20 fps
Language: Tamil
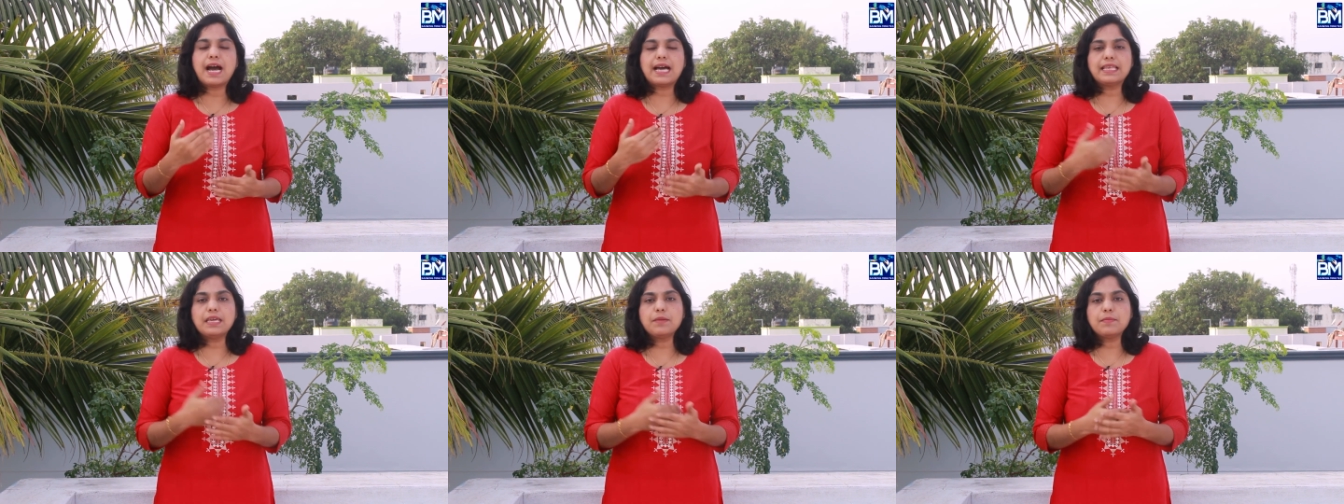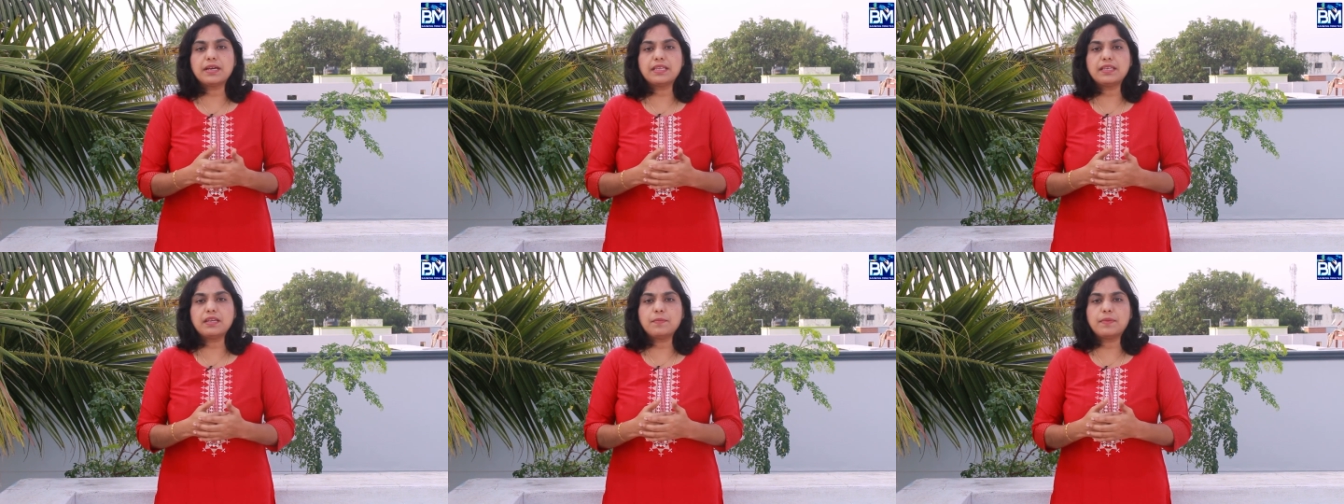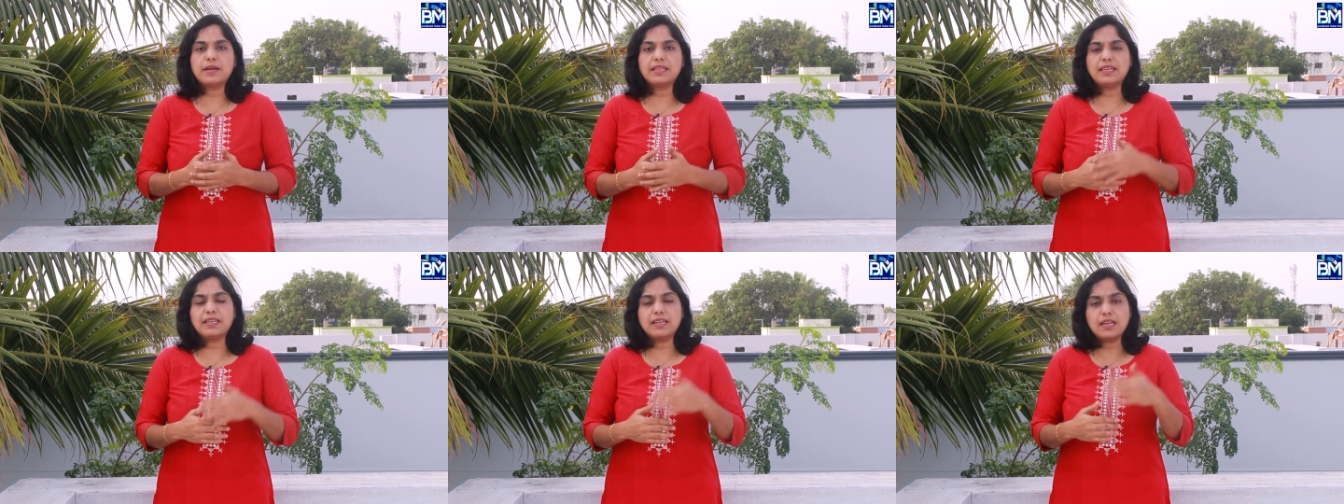அதே மாதிரி
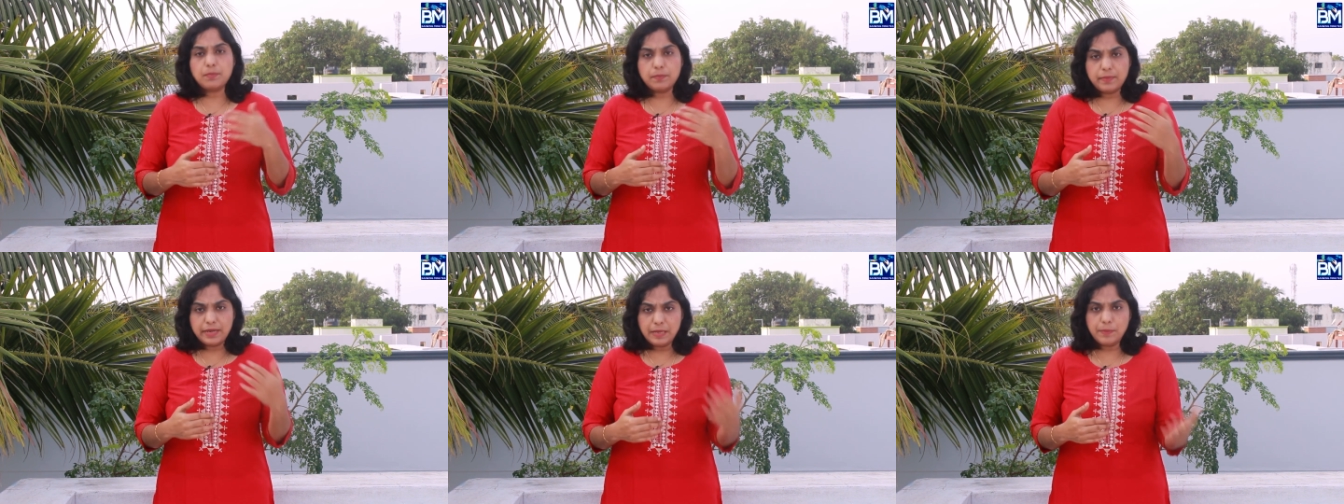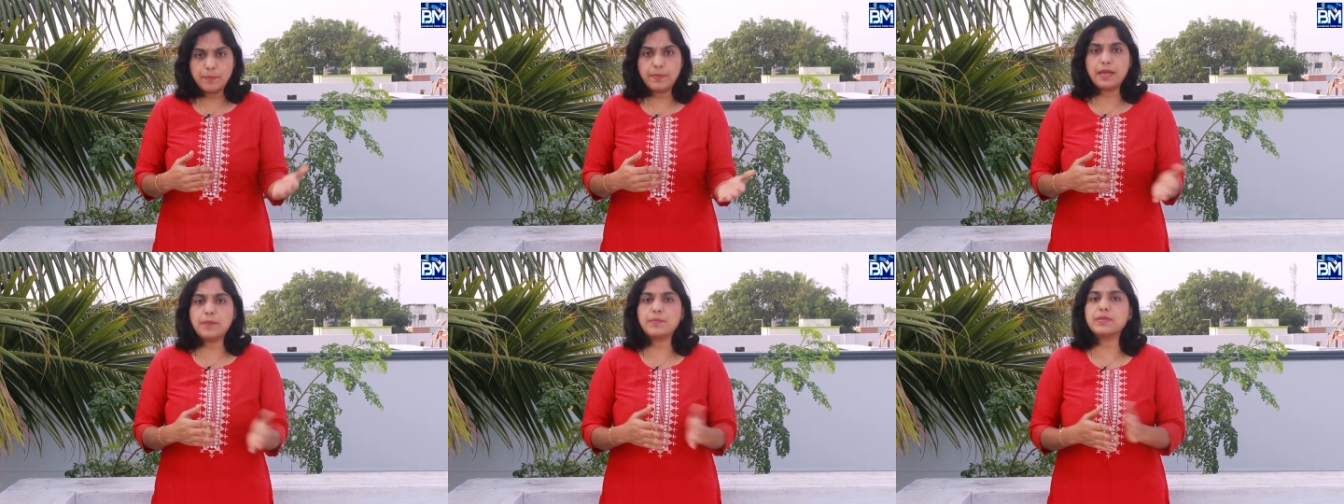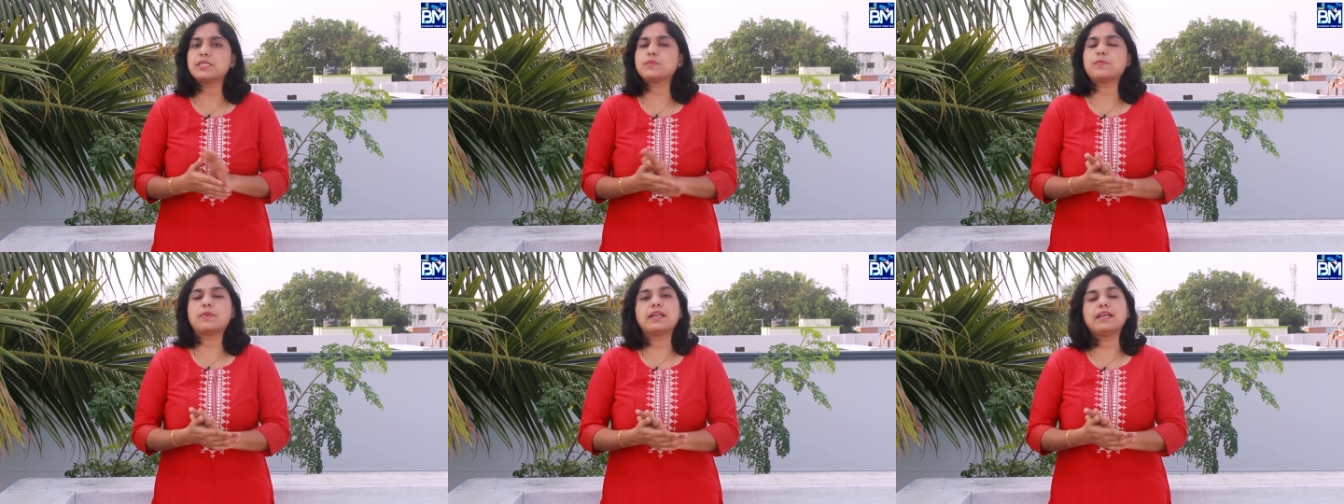பார்த்தீங்கன்னா பில்
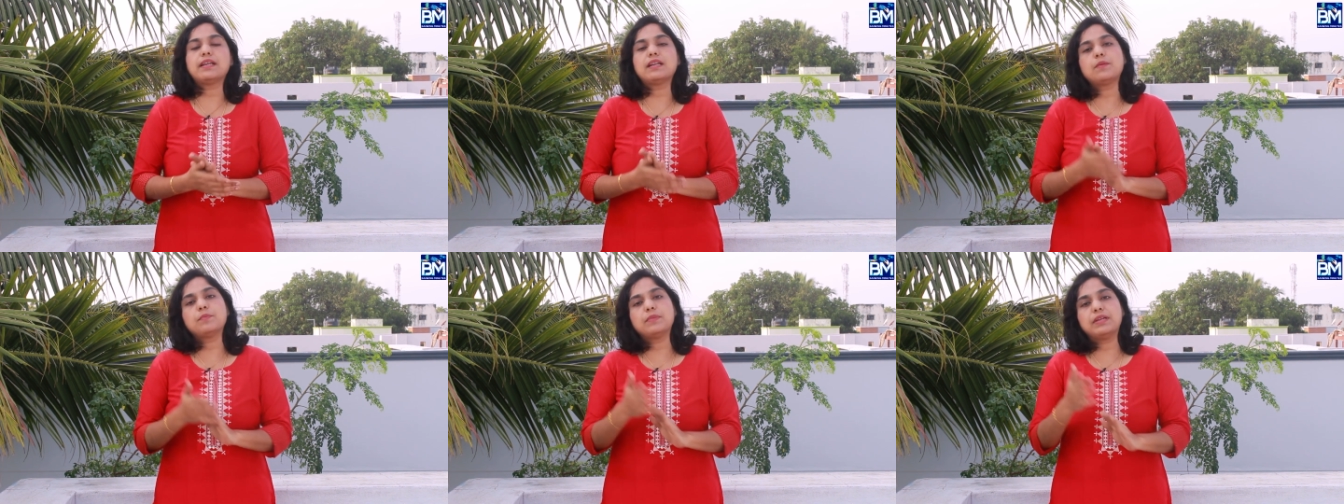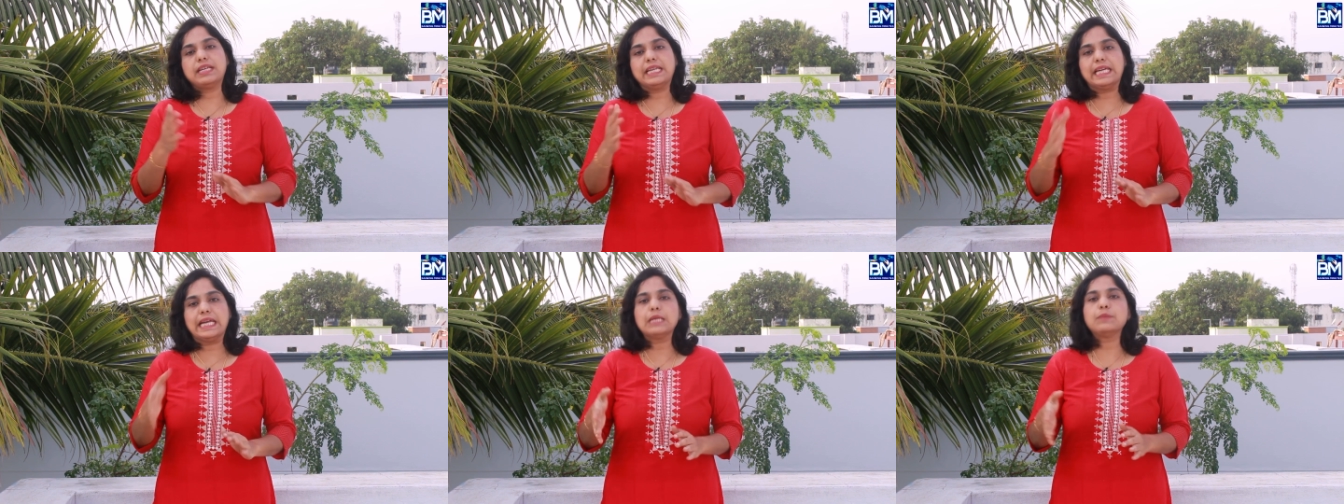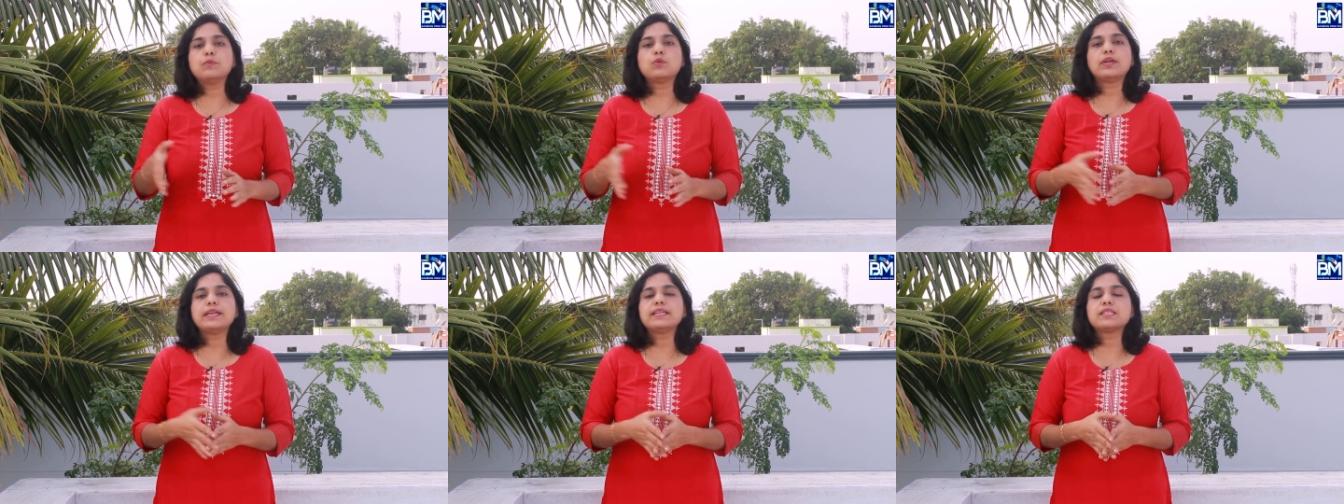பேமெண்ட்ஸ் பண்ணிக்கலாம்
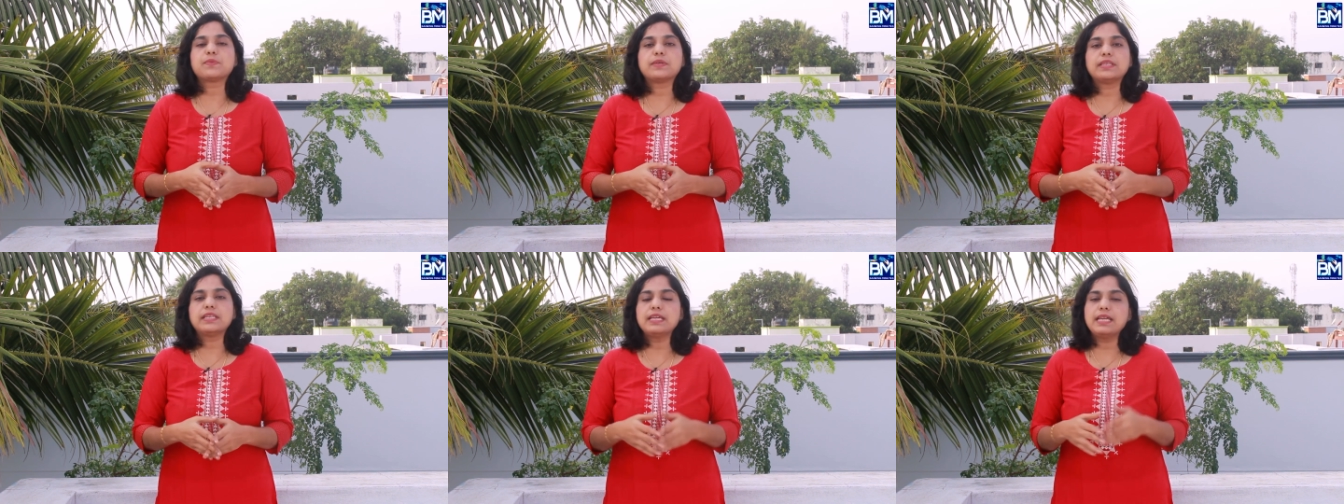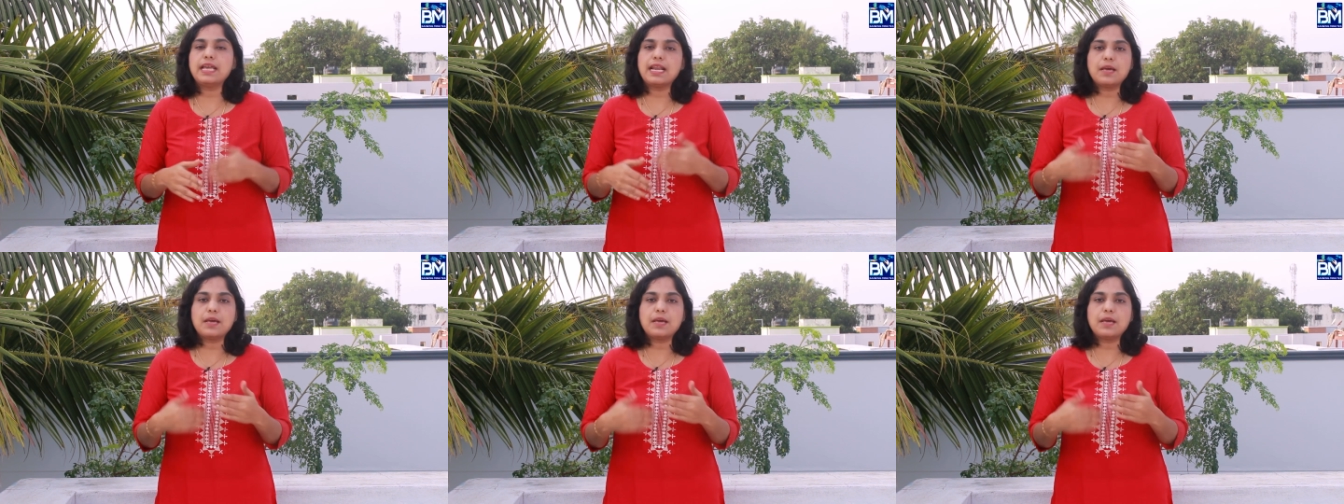டிக்கெட் புக்கிங்ஸ் வந்து